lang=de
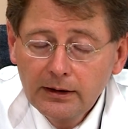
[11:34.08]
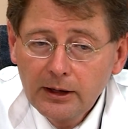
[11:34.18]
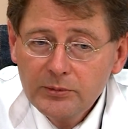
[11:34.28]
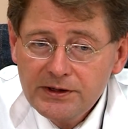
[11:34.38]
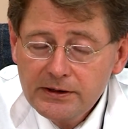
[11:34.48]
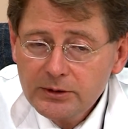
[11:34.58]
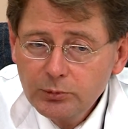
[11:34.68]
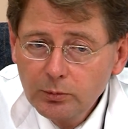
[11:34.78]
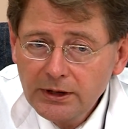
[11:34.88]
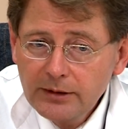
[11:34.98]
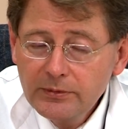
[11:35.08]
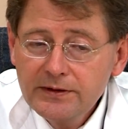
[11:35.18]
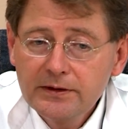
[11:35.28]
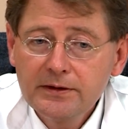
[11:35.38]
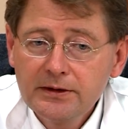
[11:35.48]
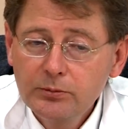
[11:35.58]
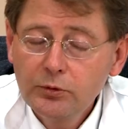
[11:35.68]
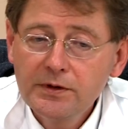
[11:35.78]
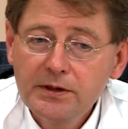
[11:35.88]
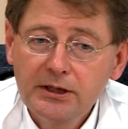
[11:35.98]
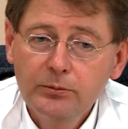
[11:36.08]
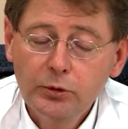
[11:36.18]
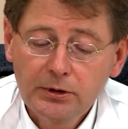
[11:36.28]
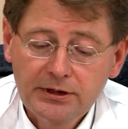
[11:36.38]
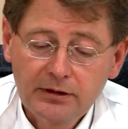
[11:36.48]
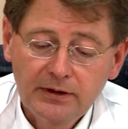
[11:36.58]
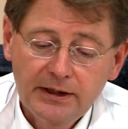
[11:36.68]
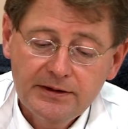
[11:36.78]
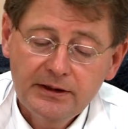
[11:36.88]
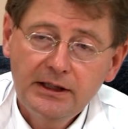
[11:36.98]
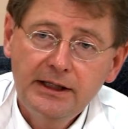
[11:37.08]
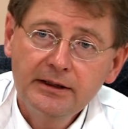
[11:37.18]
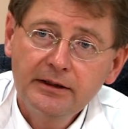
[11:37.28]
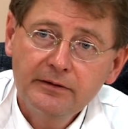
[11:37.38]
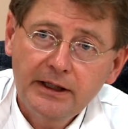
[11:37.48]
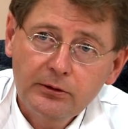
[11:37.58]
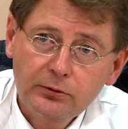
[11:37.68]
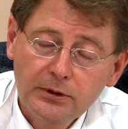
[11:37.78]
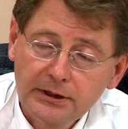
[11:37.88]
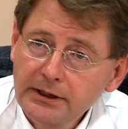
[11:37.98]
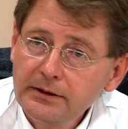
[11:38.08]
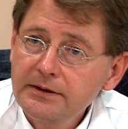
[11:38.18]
Ein bisschen das Problem ist, dass das Immunsystem möglicherweise gegen den Vektor, gegen